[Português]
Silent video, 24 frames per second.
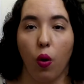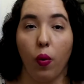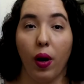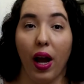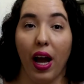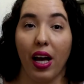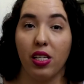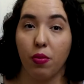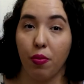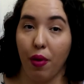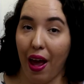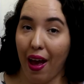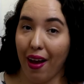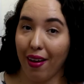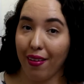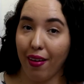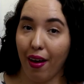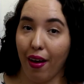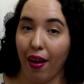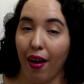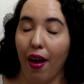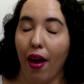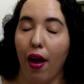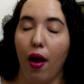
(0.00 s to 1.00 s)
O
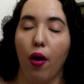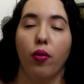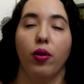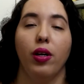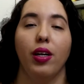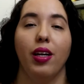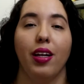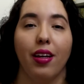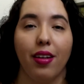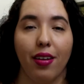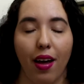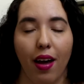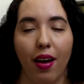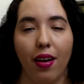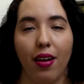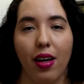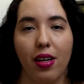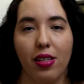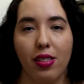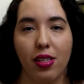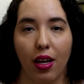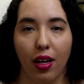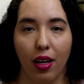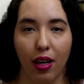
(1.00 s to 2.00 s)
Casbrecker é o líder
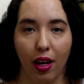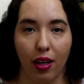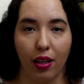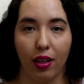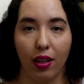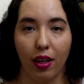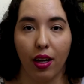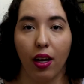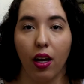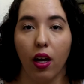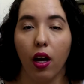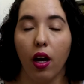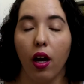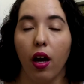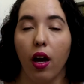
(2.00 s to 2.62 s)
dessa gangue